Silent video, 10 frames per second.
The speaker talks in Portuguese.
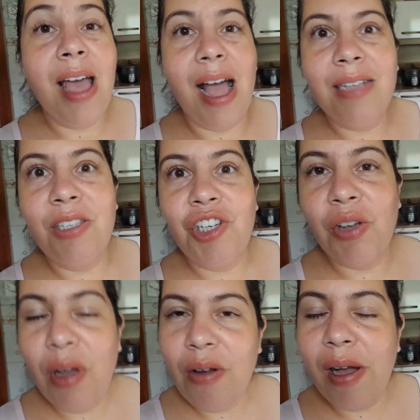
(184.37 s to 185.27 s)
Ah, se
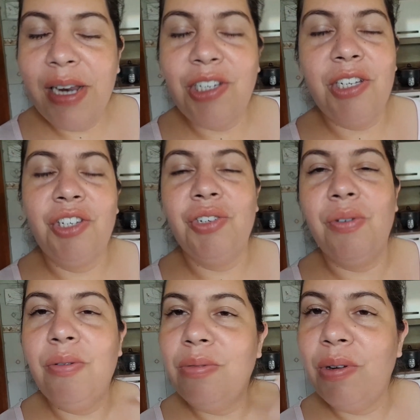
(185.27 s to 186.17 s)
chegou agora, gente,
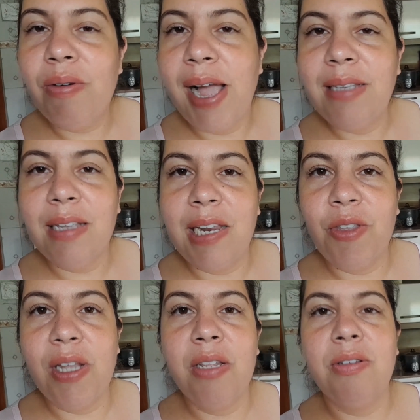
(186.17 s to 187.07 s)
ou não é
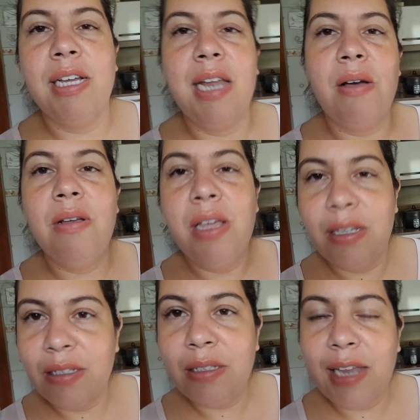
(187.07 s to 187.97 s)
inscrito ainda no canal,
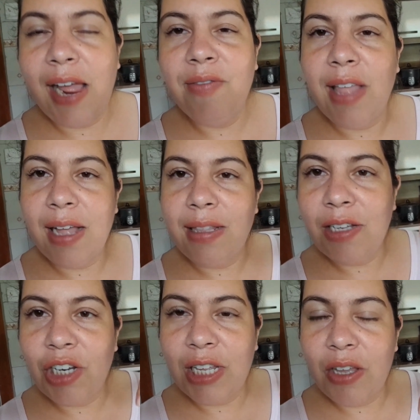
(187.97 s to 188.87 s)
se inscreve, tá?
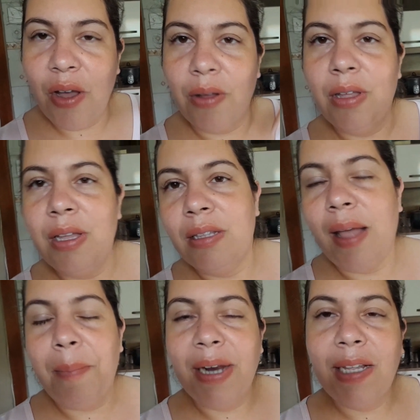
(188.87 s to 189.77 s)
Deixa aqui, ó.
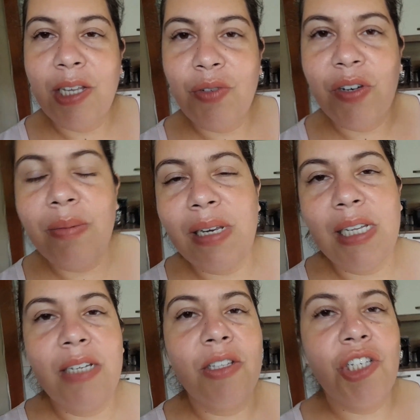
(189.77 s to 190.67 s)
Aperta aqui no
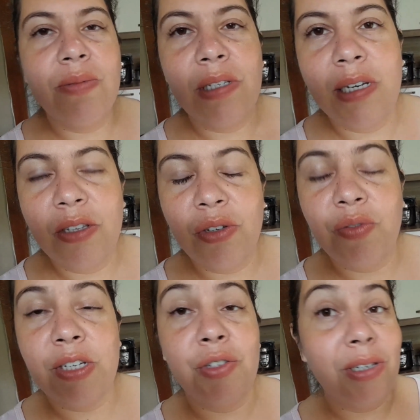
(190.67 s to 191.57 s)
vermelhinho, ativa as
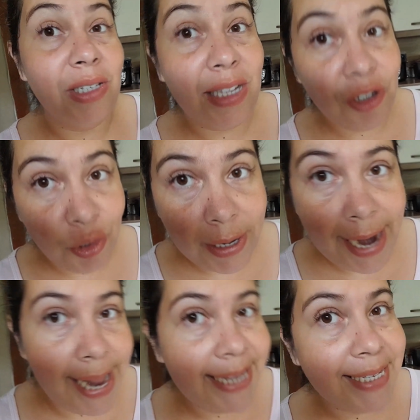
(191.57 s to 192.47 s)
notificações e deixa o
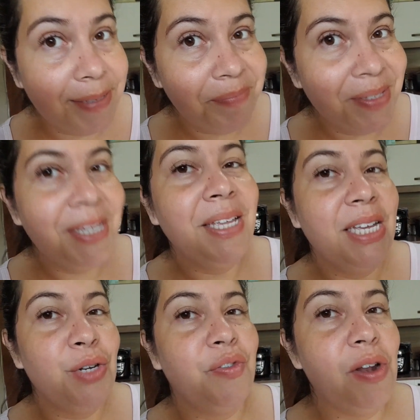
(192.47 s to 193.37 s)
like.
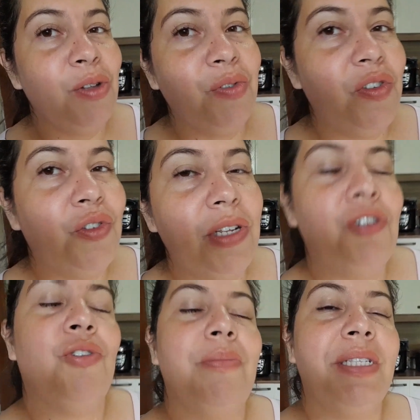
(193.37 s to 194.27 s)
E no final do vídeo
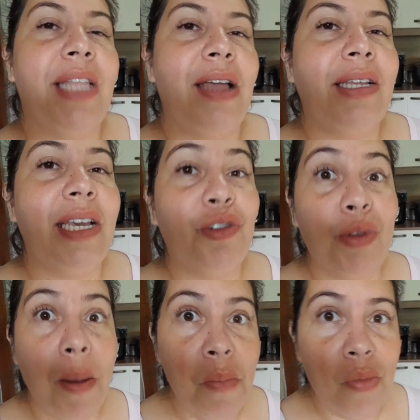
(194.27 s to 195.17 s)
deixa o um comentário que
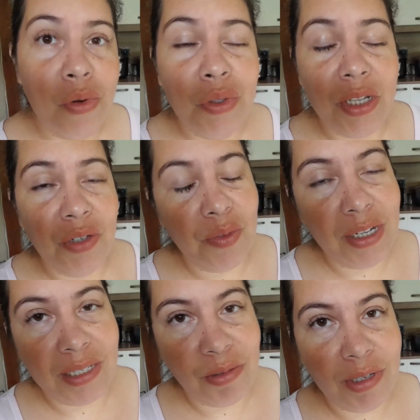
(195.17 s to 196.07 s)
ajuda muito na
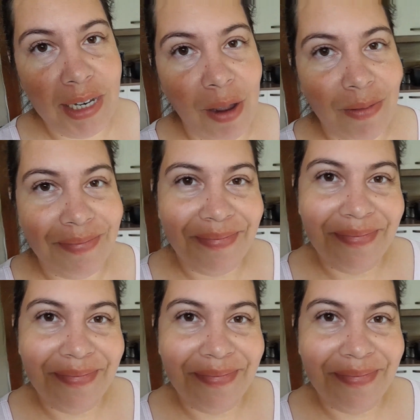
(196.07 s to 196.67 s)
divulgação do canal.